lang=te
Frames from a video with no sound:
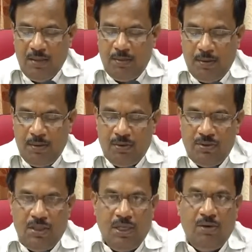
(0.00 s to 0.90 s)
ఇప్పటి వరకు
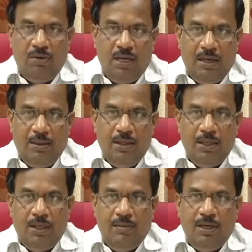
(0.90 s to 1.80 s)
జిల్లాలో నలభై
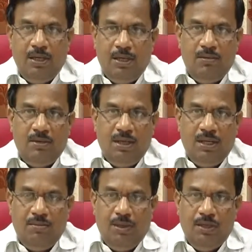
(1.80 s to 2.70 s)
ఏడు వేల ఏడు వందల
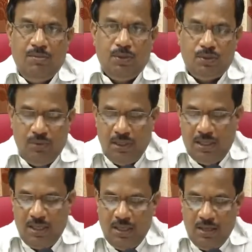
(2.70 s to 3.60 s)
డెబ్బై ఐదు
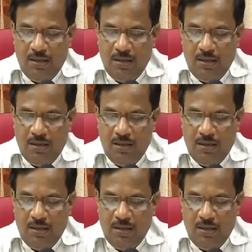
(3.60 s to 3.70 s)
పశువులకి